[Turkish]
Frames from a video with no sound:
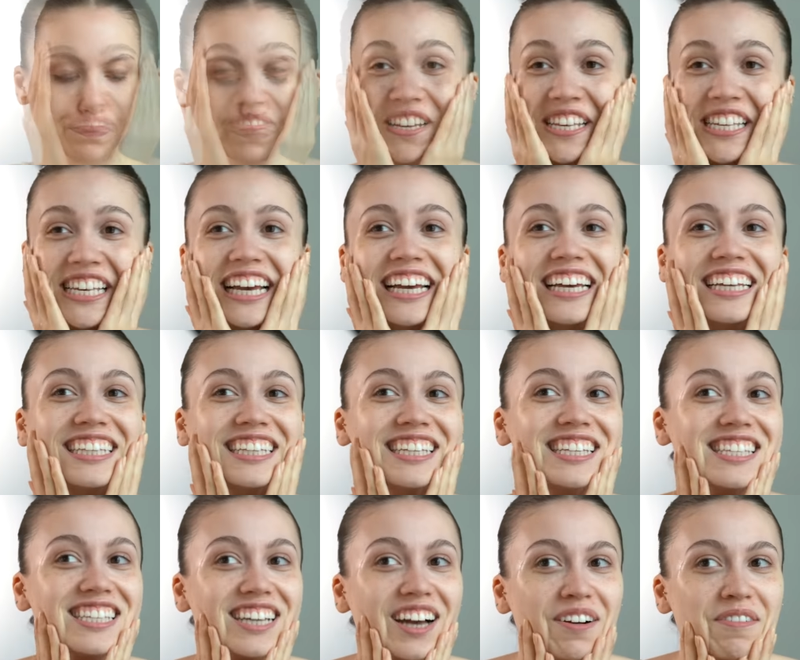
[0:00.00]
Bir şey
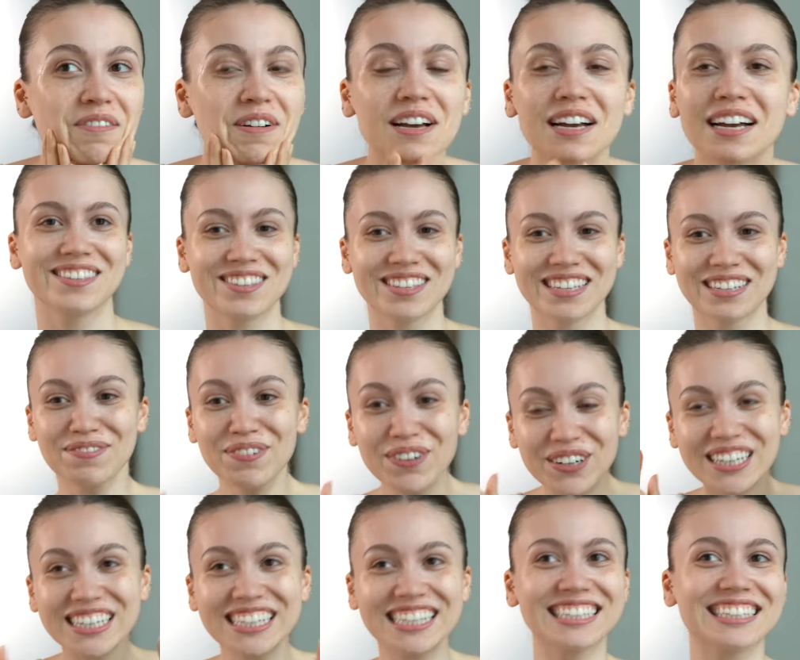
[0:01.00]
diyeceğim. Bu
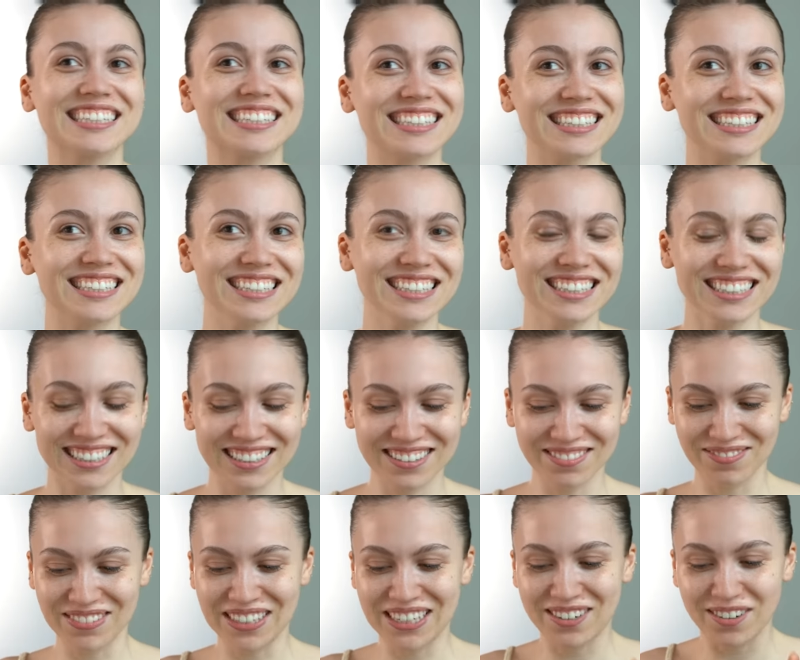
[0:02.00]
gıcırtıyı
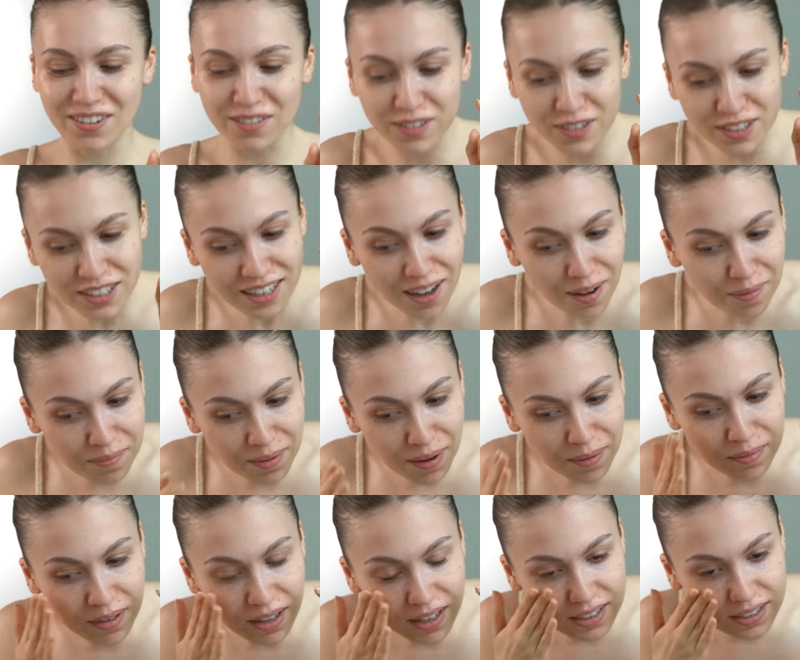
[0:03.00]
mikrofona
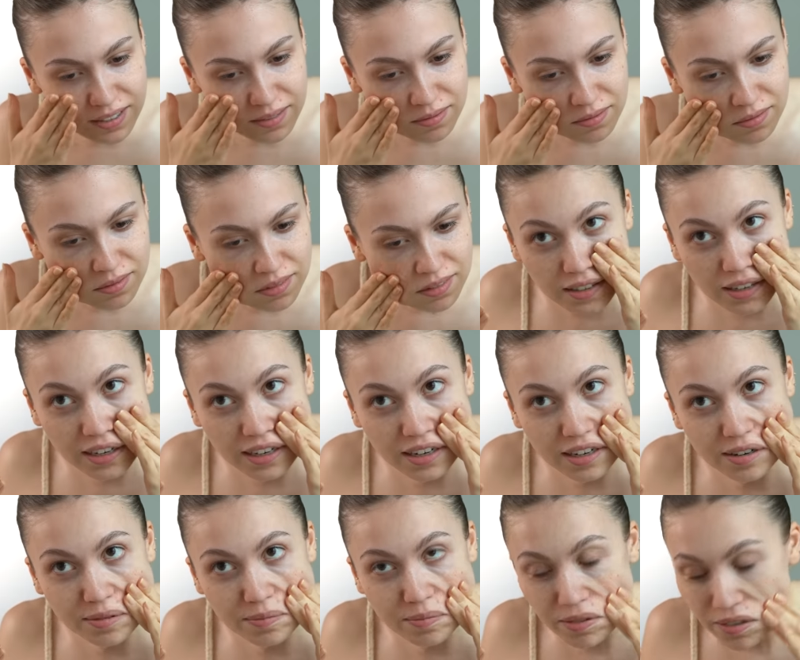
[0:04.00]
yapmam lazım.
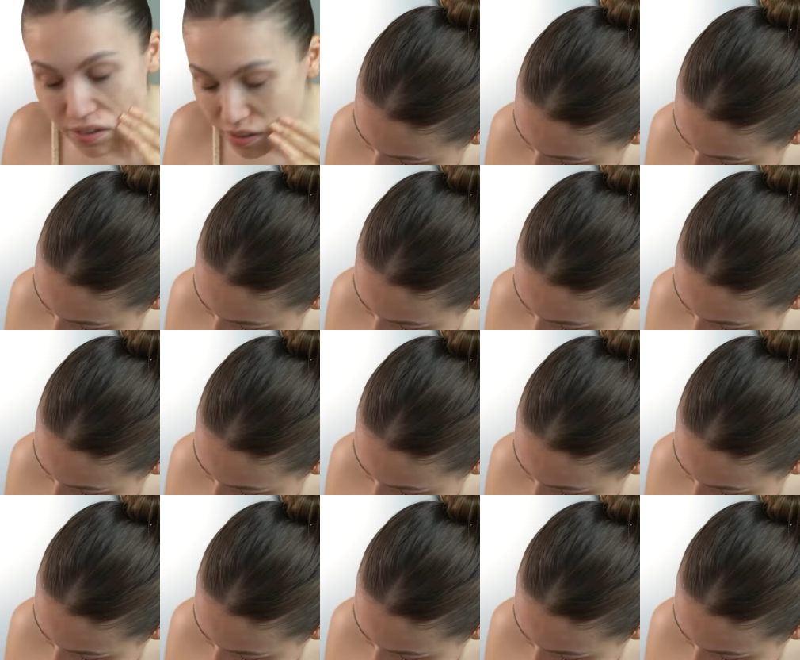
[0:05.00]
Geliyor mu?